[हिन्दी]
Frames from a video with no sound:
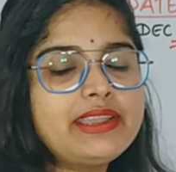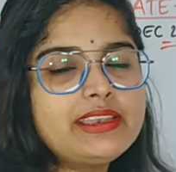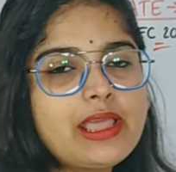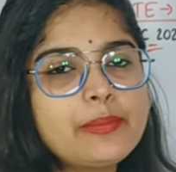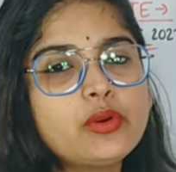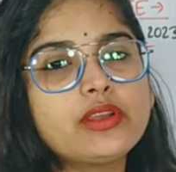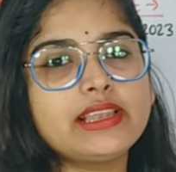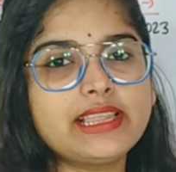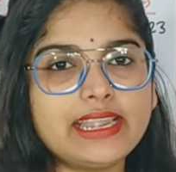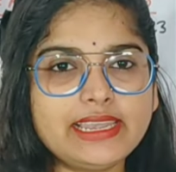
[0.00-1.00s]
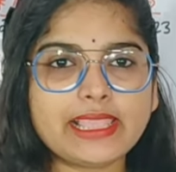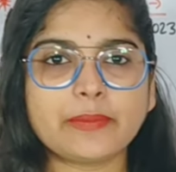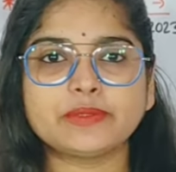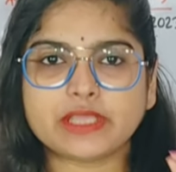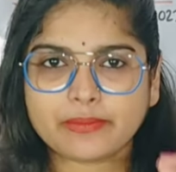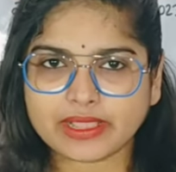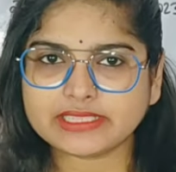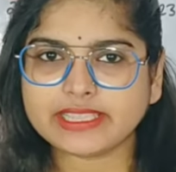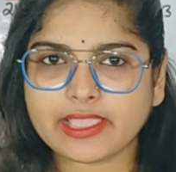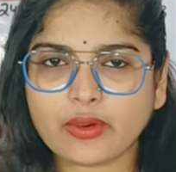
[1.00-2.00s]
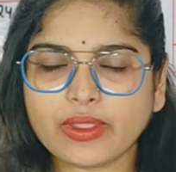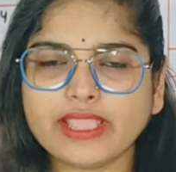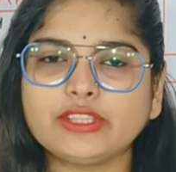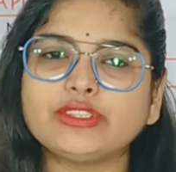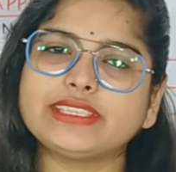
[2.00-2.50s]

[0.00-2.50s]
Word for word: पैटर्न आपको क्लियरली आप समझ गए होंगे